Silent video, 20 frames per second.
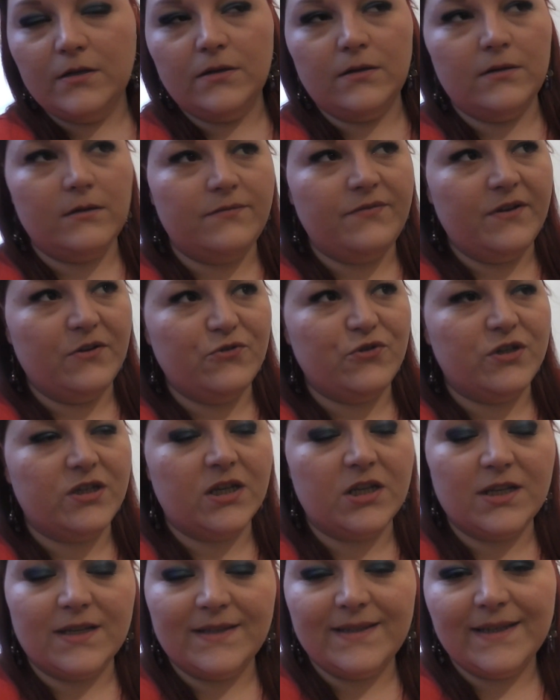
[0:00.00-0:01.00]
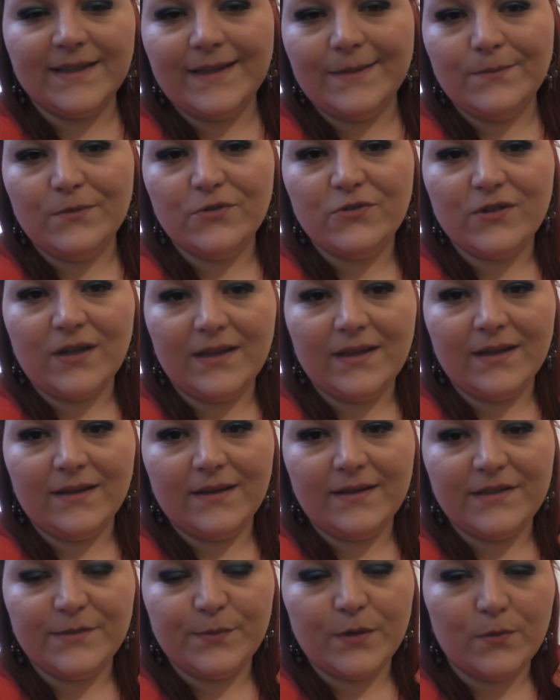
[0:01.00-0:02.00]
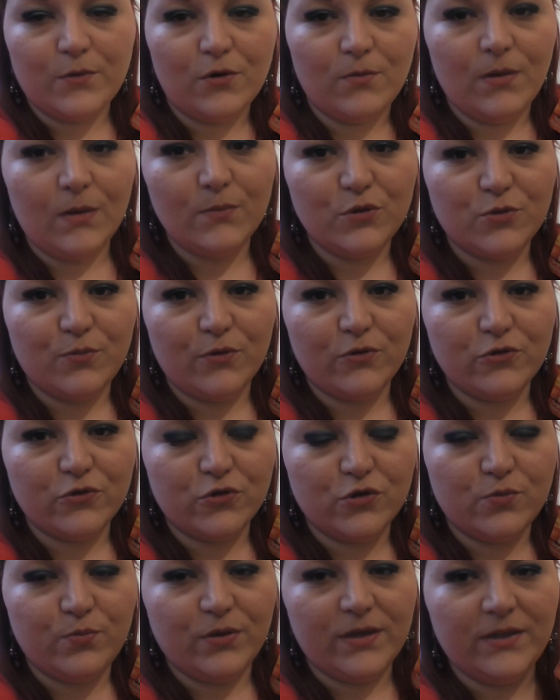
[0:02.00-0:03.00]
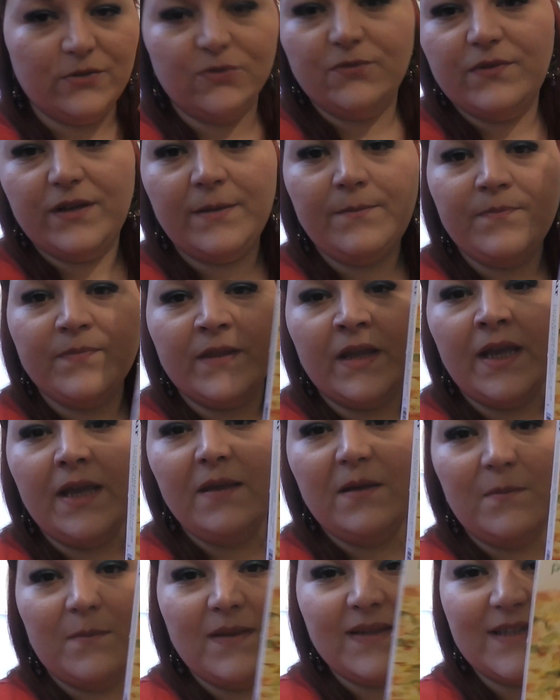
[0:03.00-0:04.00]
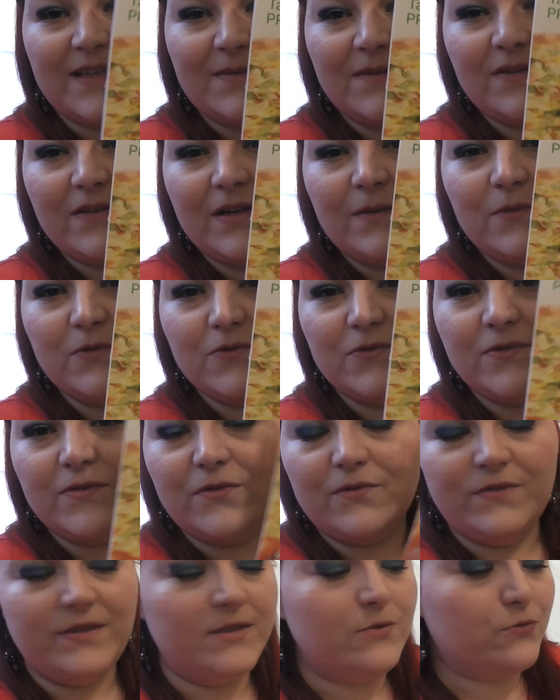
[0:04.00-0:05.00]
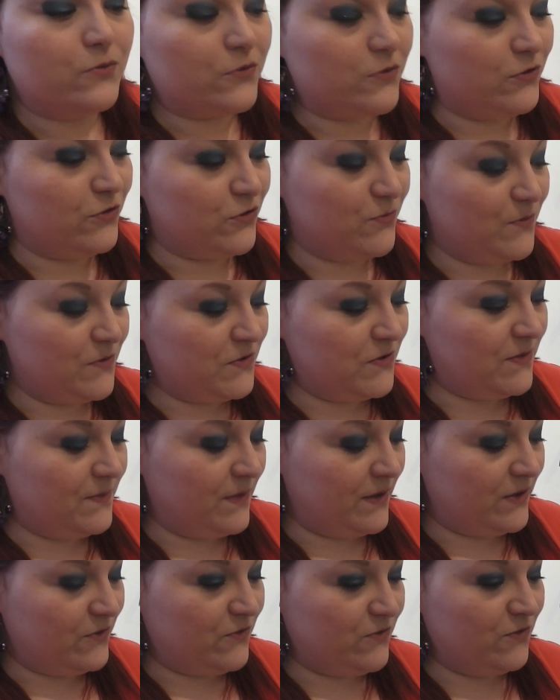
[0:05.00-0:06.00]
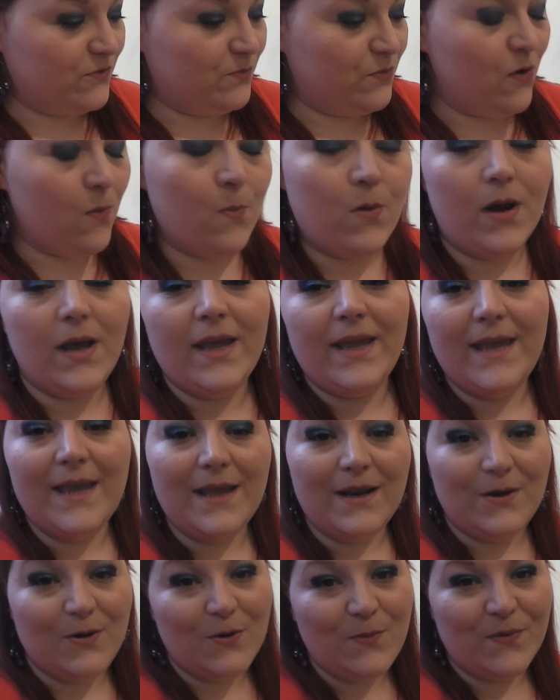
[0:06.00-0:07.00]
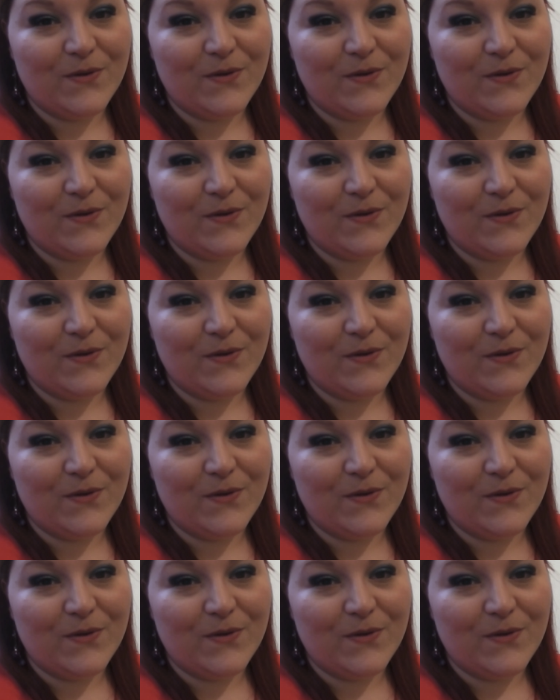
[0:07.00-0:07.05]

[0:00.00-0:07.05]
euh, enfin je chercherai certainement sur internet c'est pas un problème je pense que je pourrais trouver mais ça m'a vraiment donné envie donc je m'en suis prise une pour moi et le